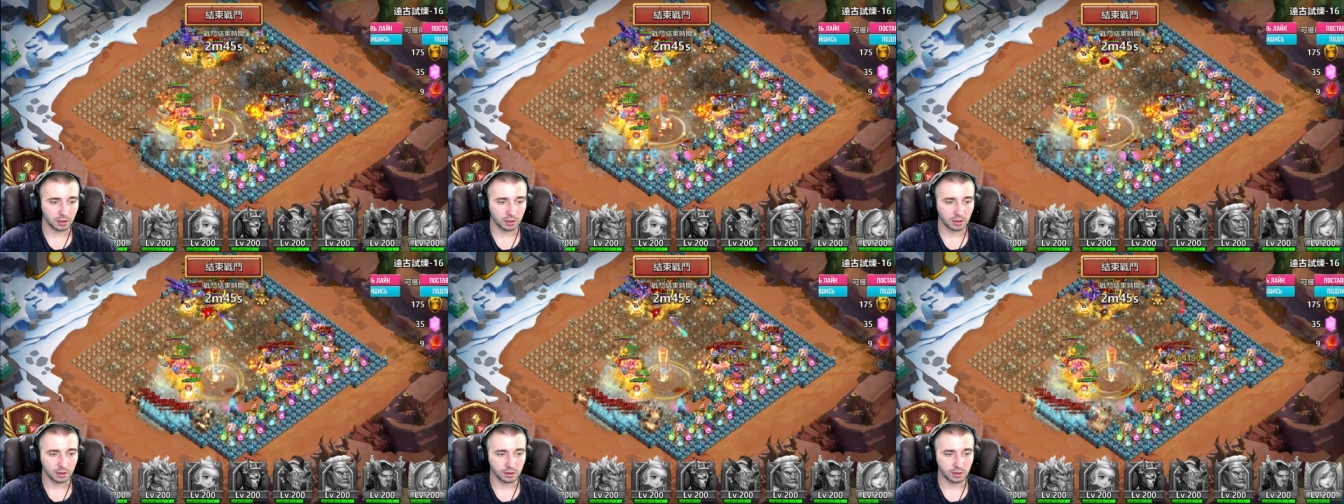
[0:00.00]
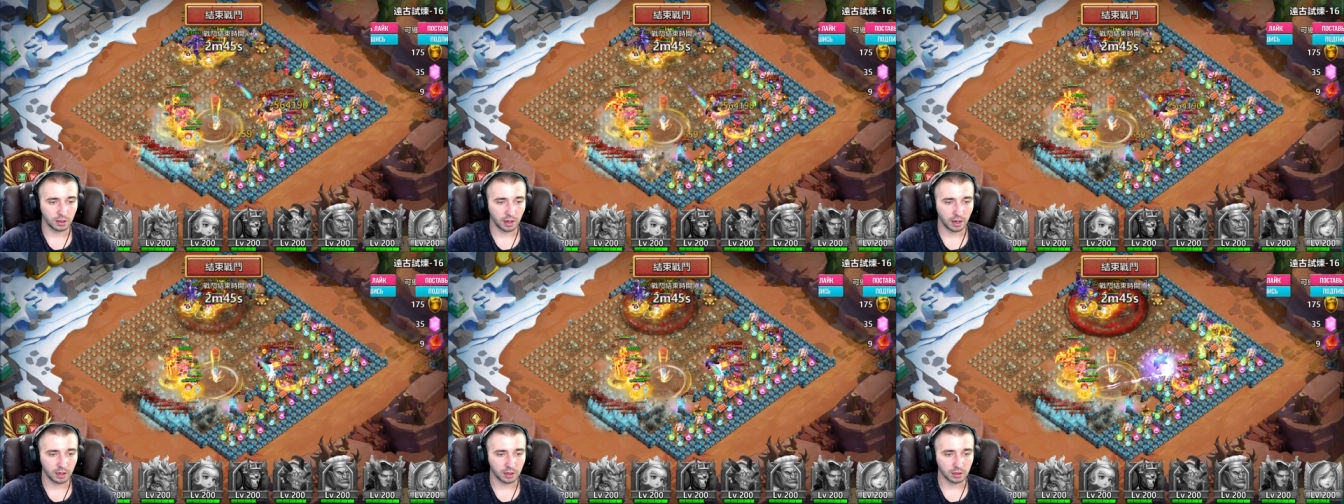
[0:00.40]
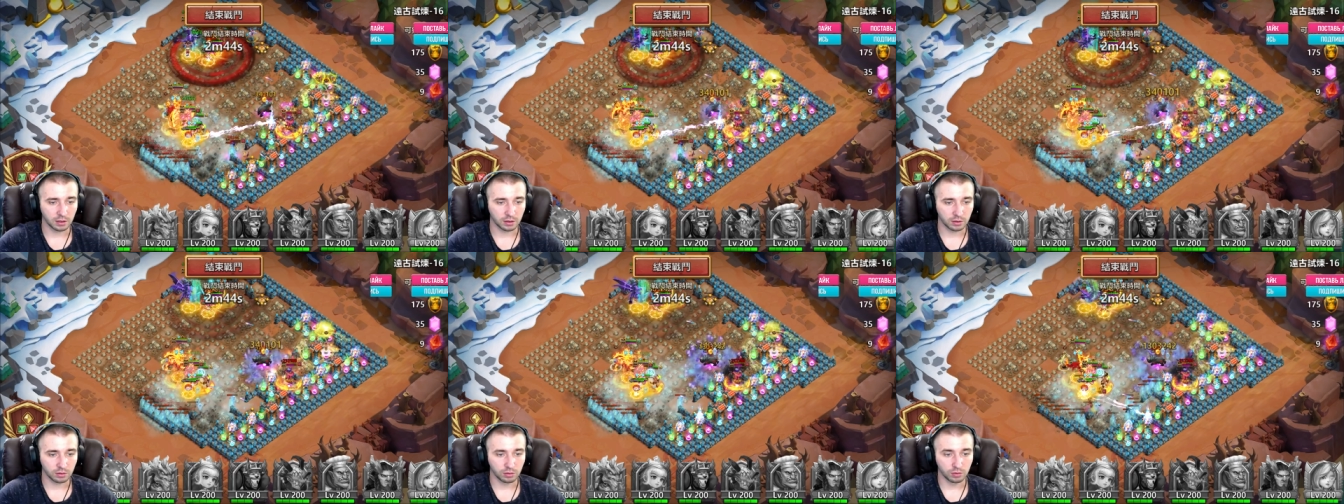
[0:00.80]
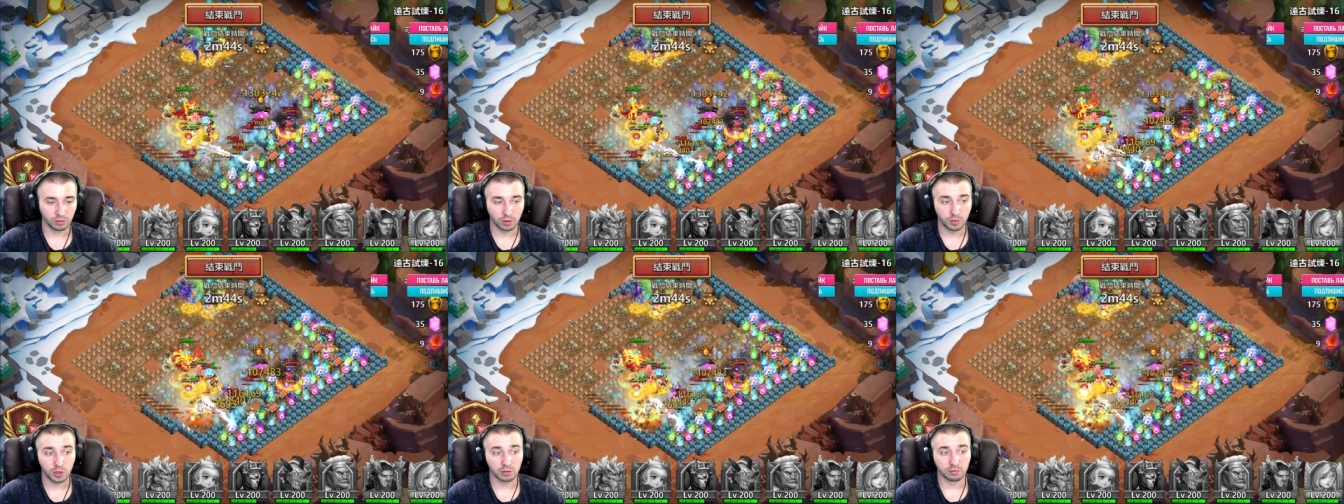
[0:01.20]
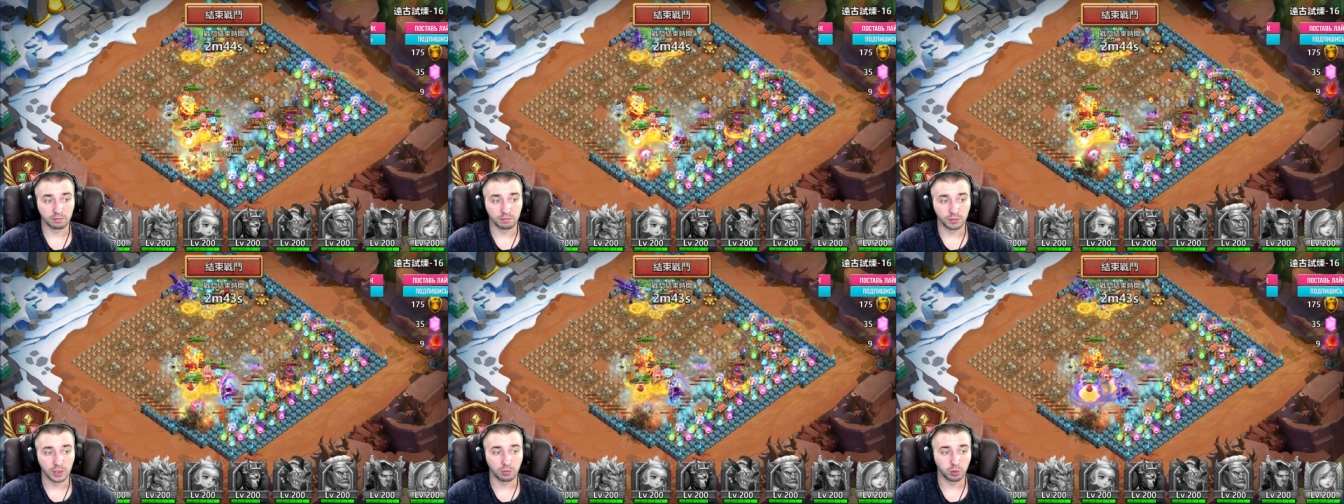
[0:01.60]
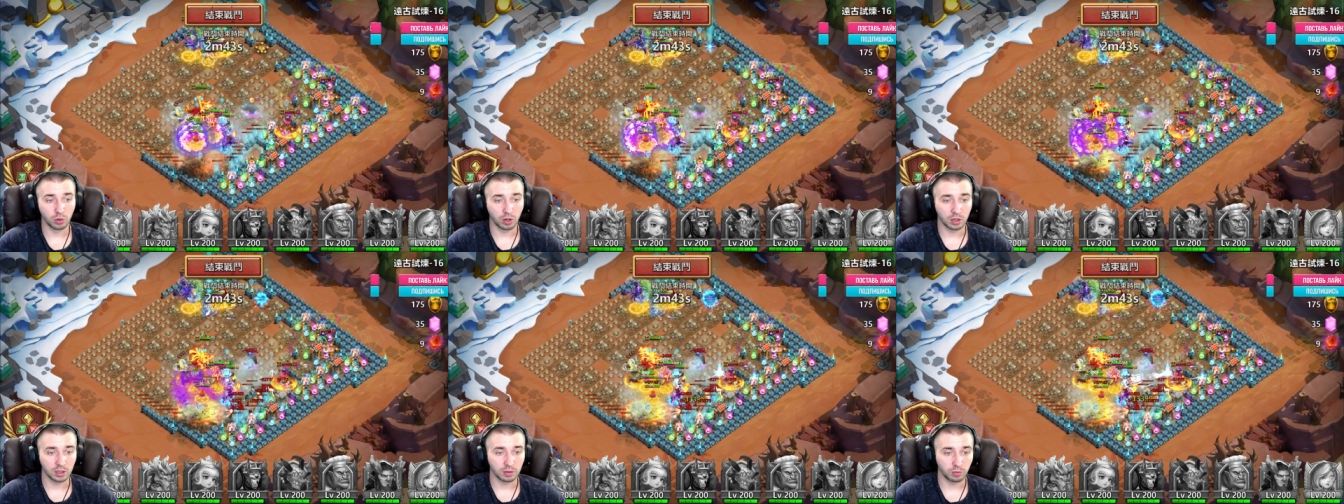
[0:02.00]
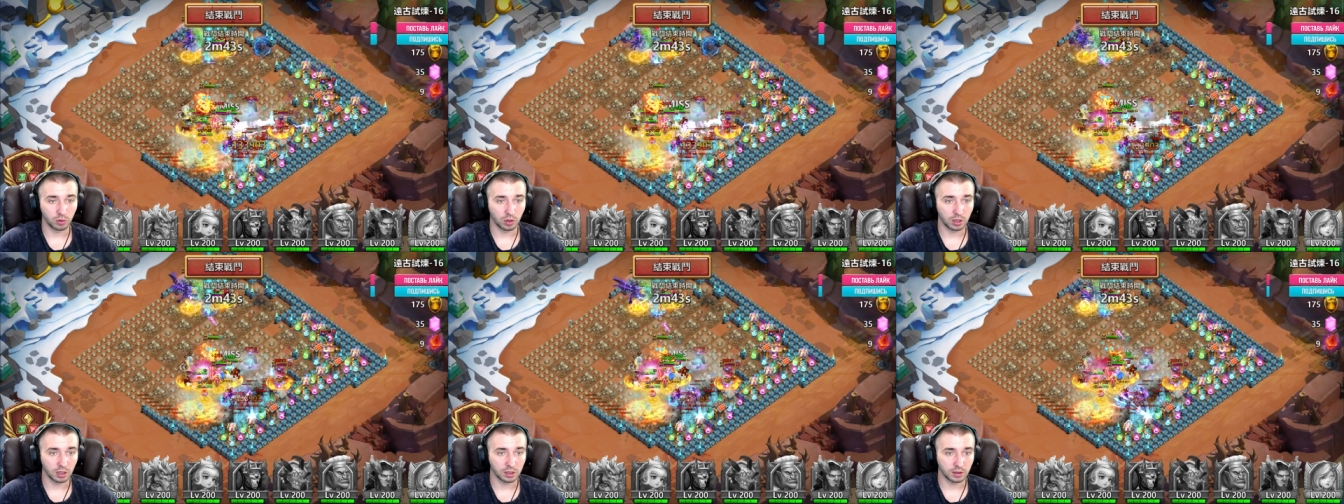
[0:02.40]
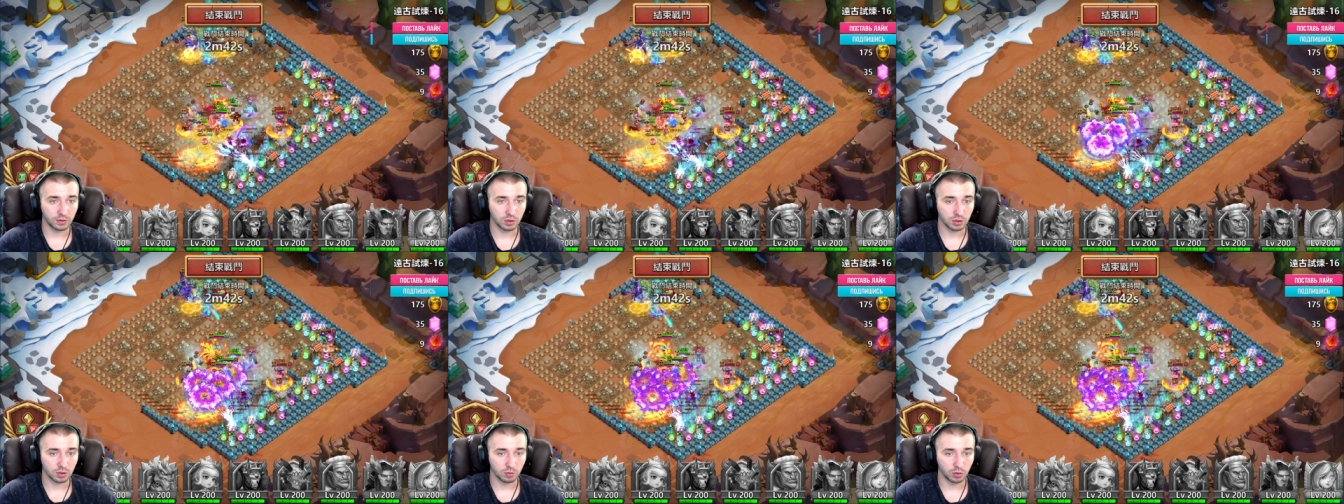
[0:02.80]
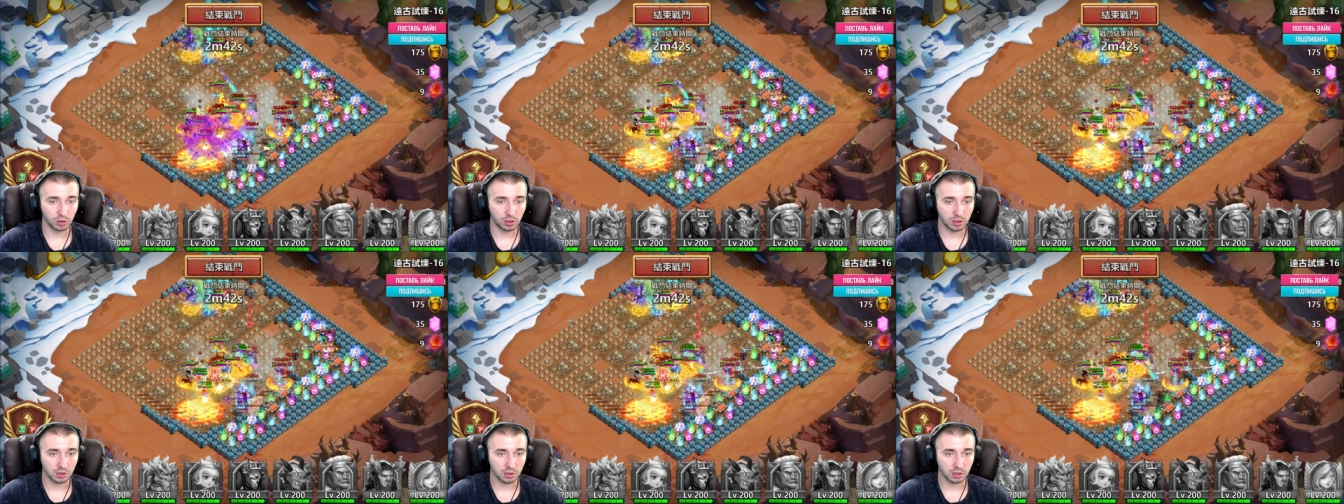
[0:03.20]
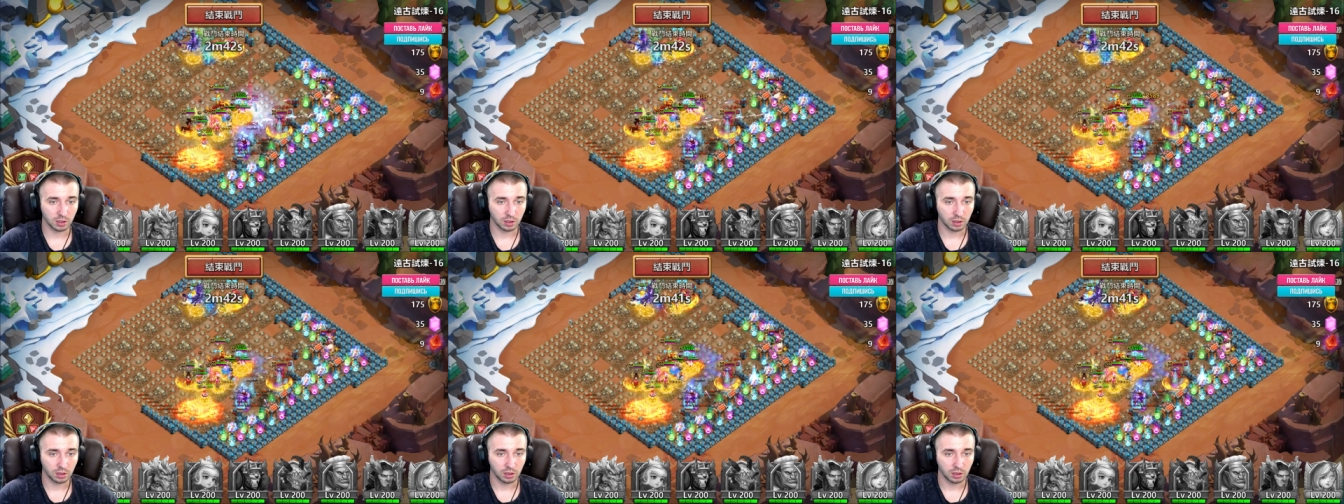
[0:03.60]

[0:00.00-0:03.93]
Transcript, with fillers: и далее. Ну, в общем, неплохо, неплохо это все смотрится.